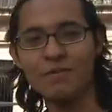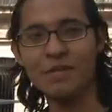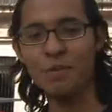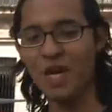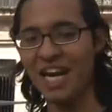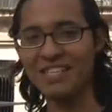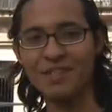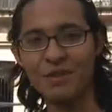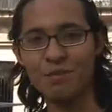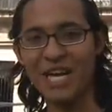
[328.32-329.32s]
un tipo de
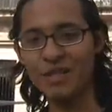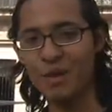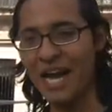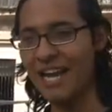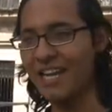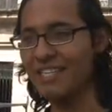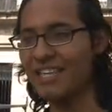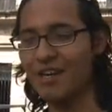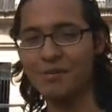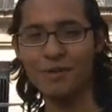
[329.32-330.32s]
relación muy actual,
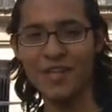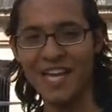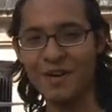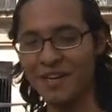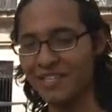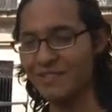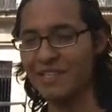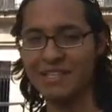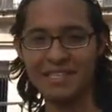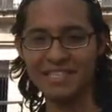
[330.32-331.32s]
es algo moderno que se
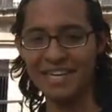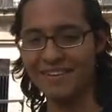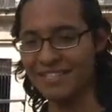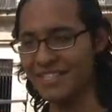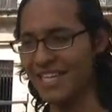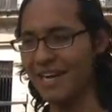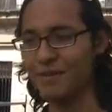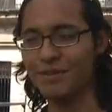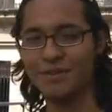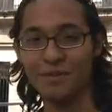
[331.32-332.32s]
usa entre chavas y
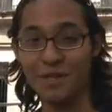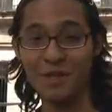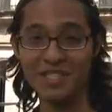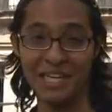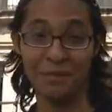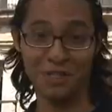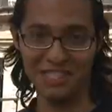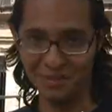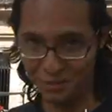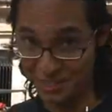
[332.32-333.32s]
chavos, y bueno, chavos y
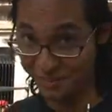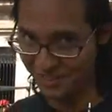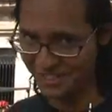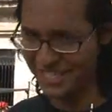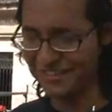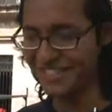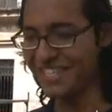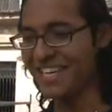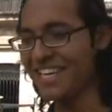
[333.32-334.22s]
chavos, chavas y chavas,